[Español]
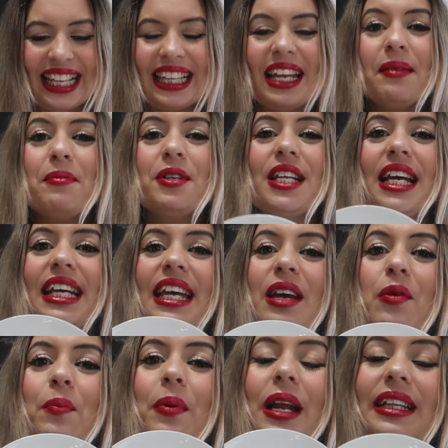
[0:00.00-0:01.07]
Tenemos
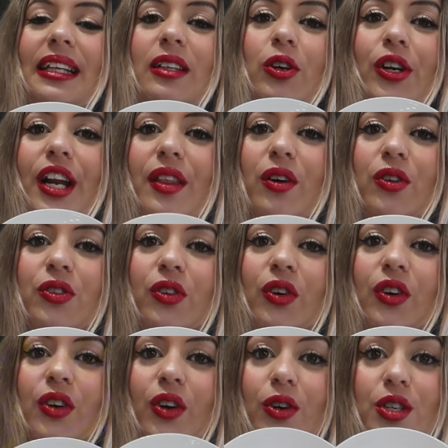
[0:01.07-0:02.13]
aquí un platito
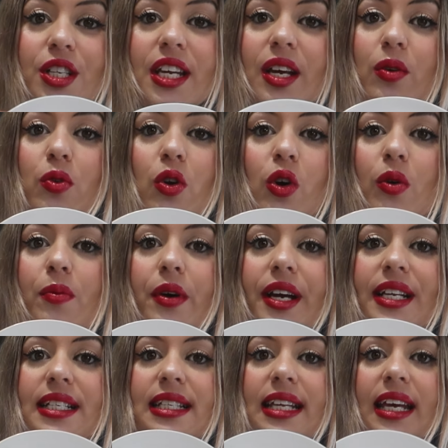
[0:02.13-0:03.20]
redondo, consigue uno como
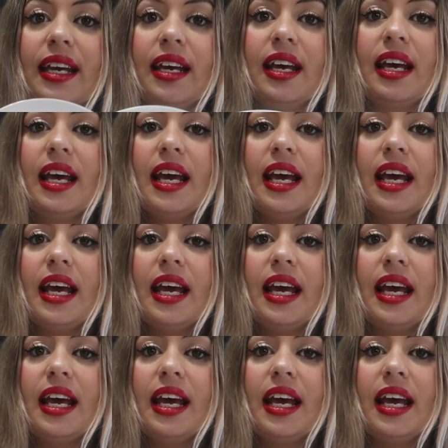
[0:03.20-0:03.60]
este.